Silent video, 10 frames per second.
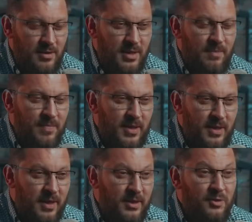Итак,
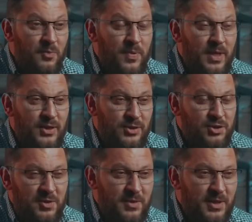поехали. Но прежде
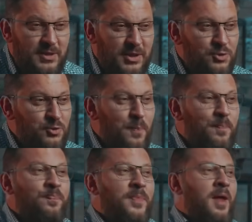чем я
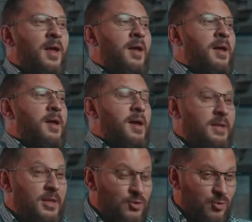расскажу,
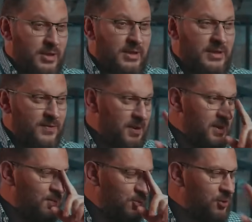и начну рассказывать
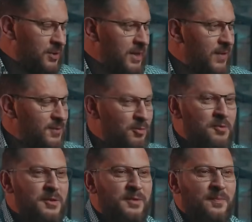эти пункты, я
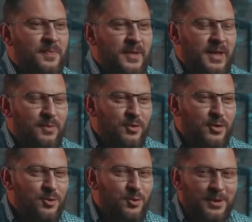вспомнил, как
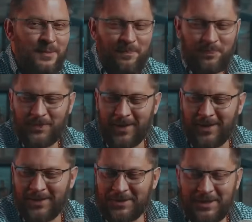мой друг
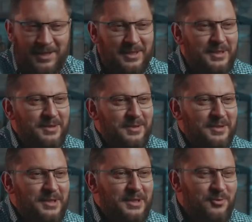э, на
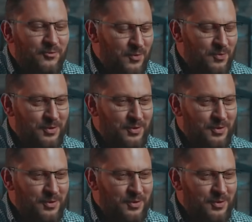э, в